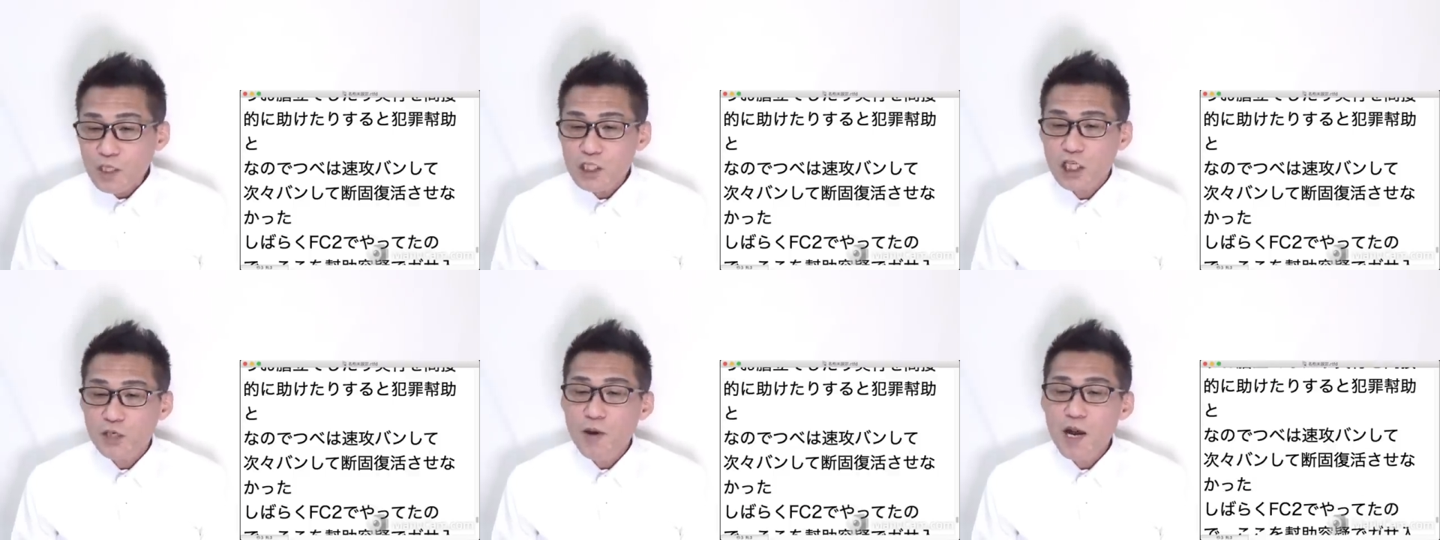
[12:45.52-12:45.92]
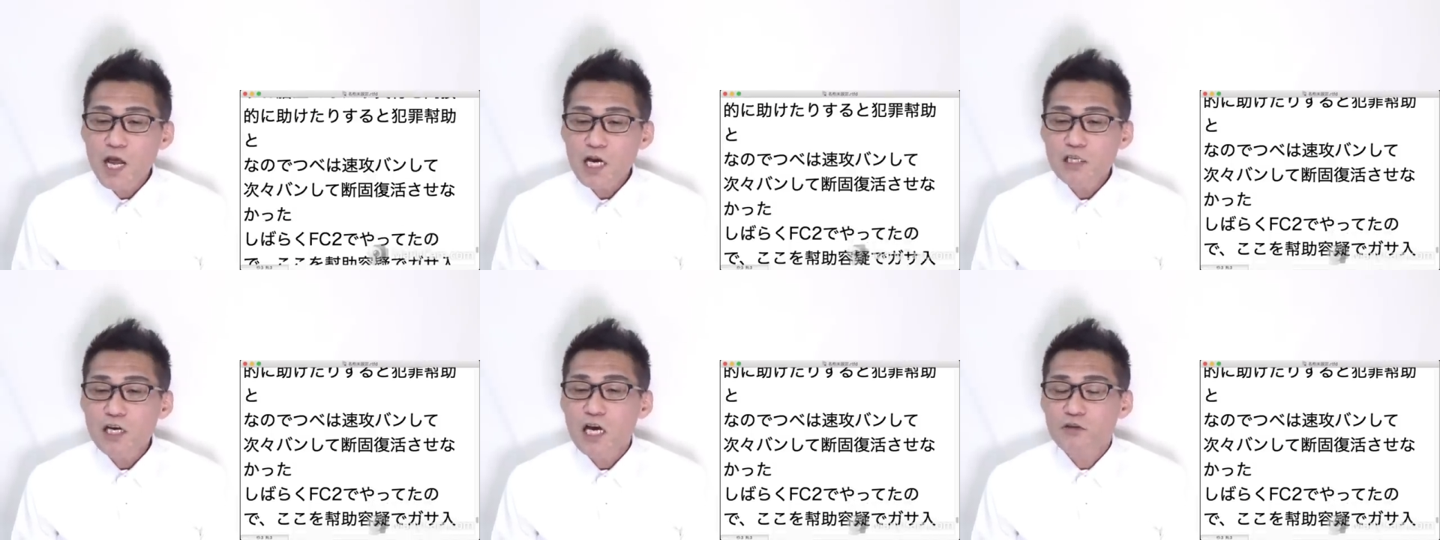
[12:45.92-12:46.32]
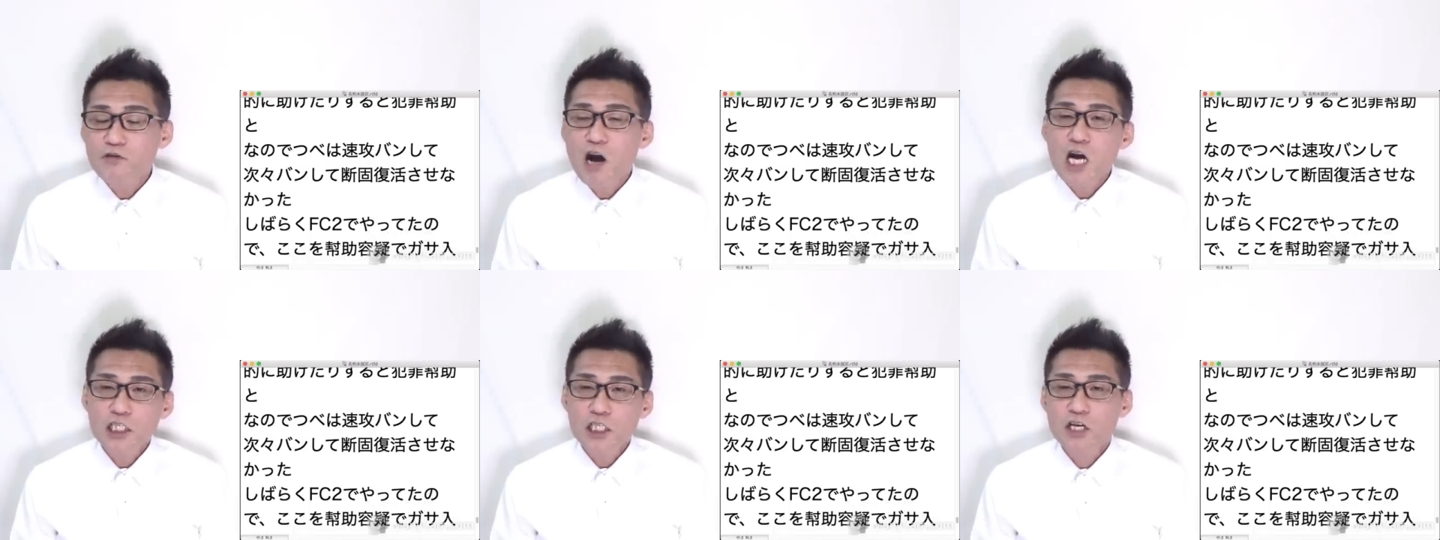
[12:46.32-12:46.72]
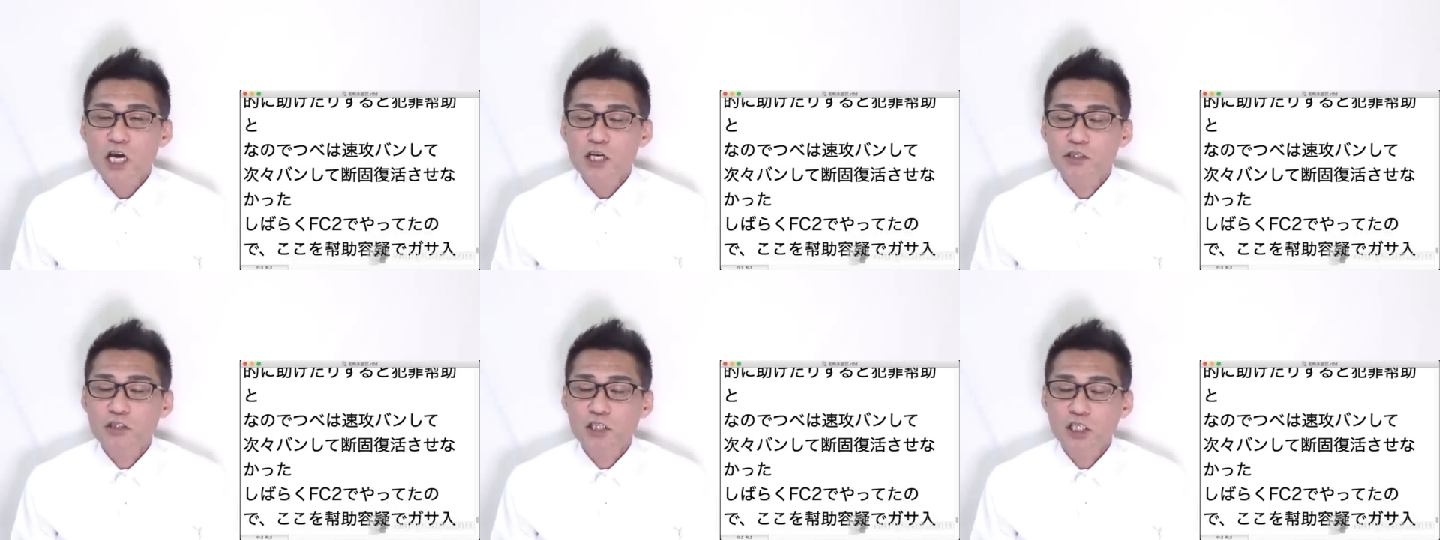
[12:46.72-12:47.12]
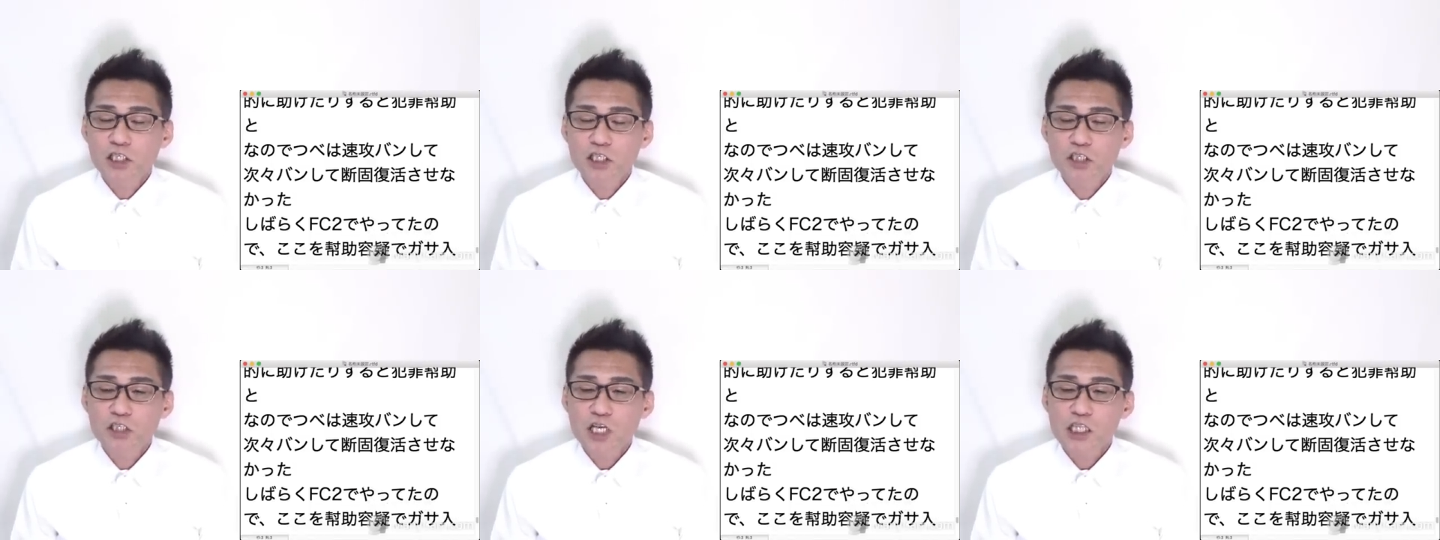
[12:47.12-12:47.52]
しばらくあのガーシーが
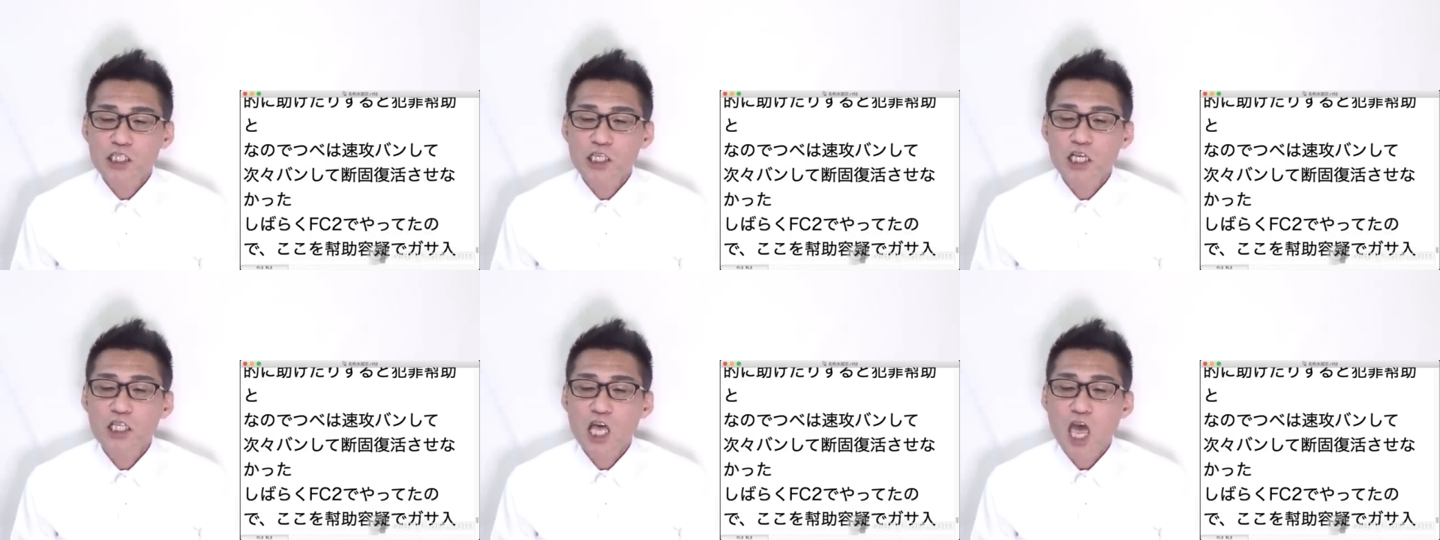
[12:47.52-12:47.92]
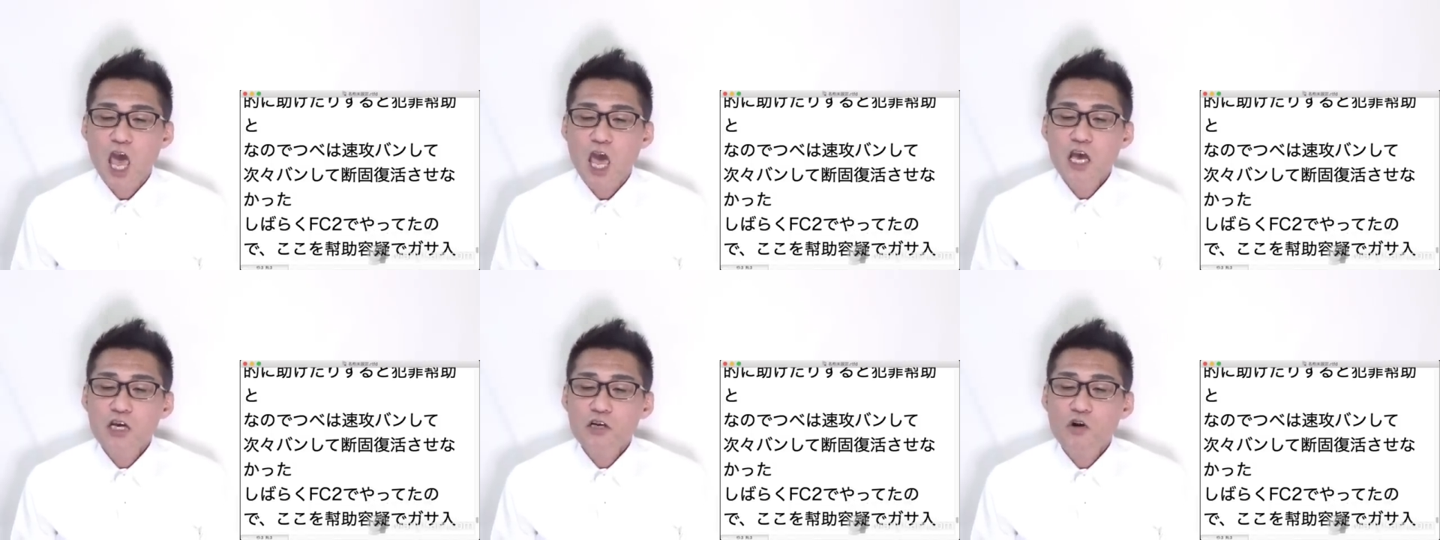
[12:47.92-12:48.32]
FC2 やってたんで、